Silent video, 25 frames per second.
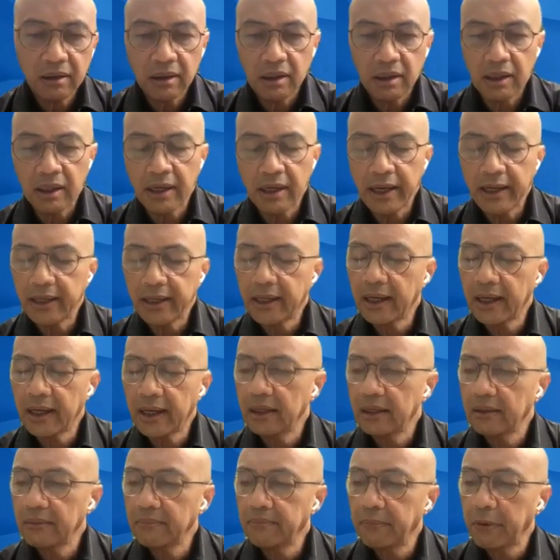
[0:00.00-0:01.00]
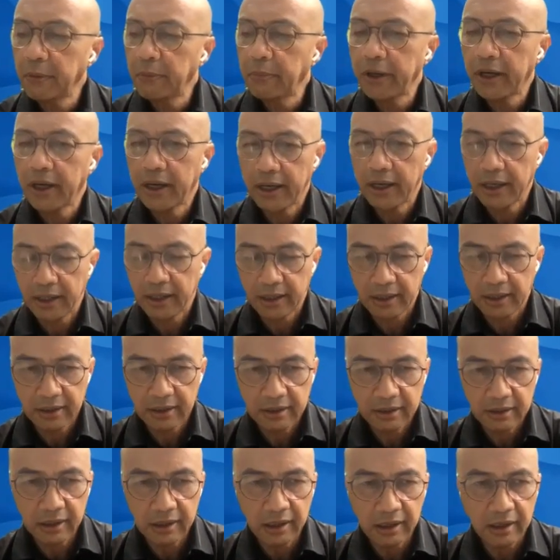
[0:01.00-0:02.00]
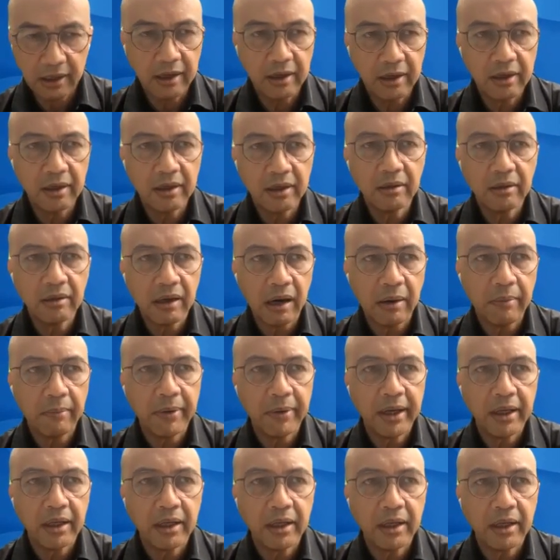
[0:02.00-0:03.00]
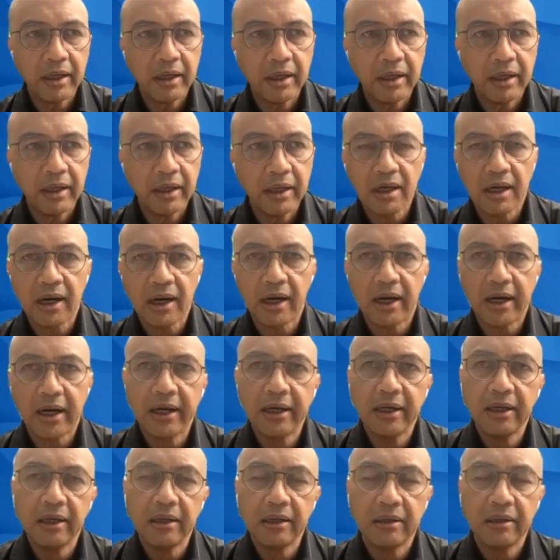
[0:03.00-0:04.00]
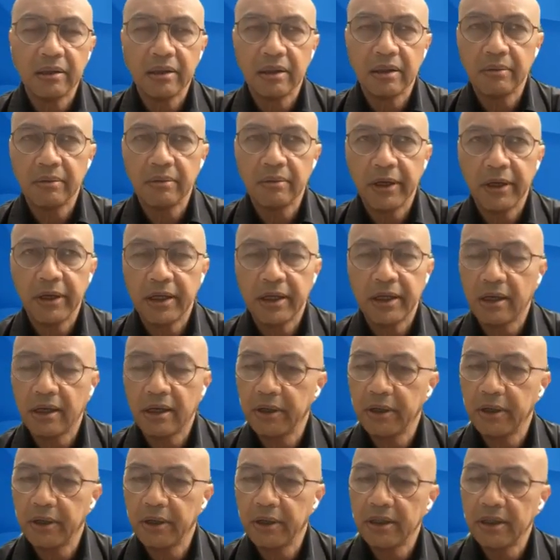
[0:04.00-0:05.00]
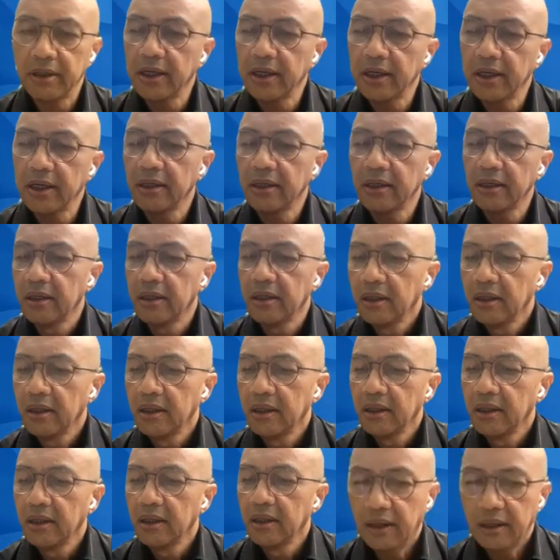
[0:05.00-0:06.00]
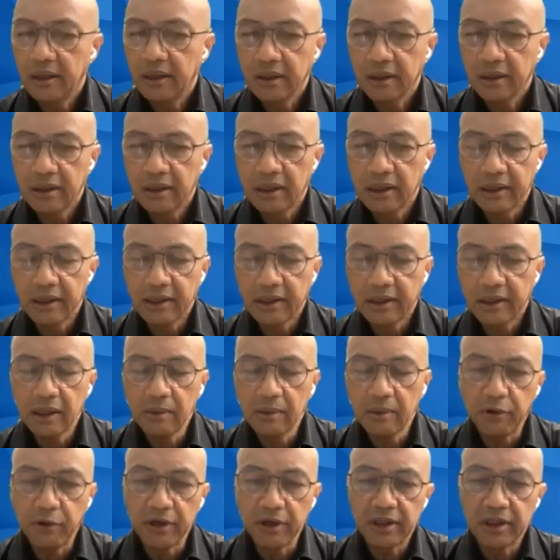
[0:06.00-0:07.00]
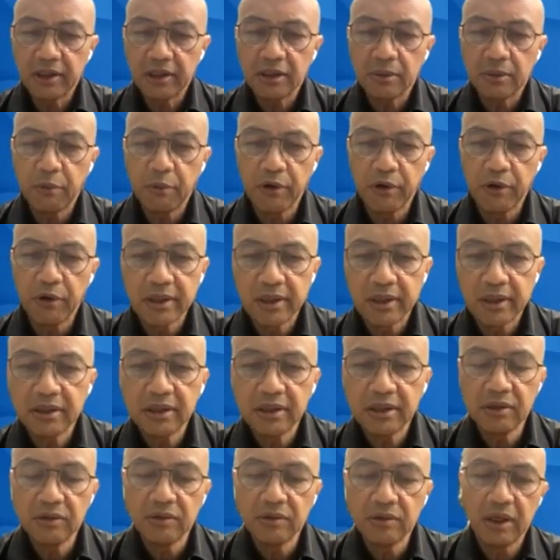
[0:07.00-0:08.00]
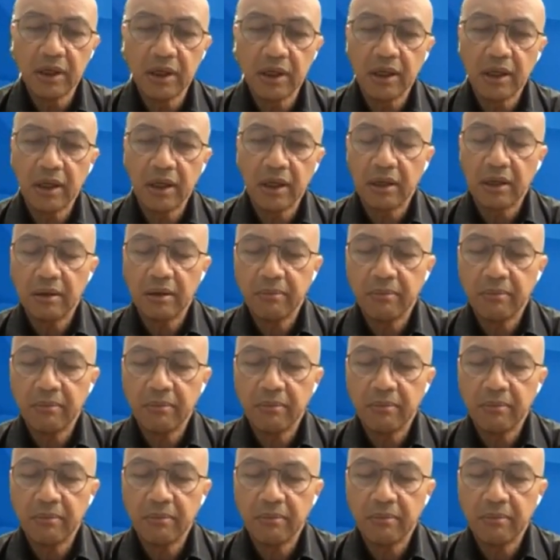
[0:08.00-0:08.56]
kenaikan PPN karena ini ramai dibicarakan ya di media-media dan kelihatannya politisi-politisi juga